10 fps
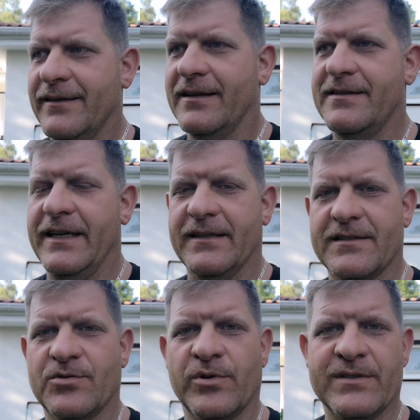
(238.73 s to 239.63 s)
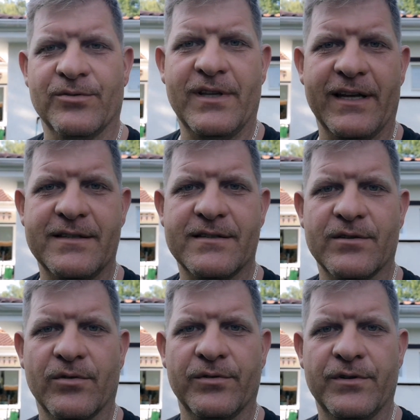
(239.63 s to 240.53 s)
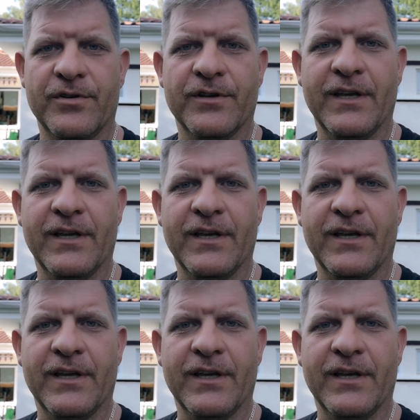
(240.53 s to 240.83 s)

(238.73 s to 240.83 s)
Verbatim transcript: dass sie jetzt zu gesundheits- und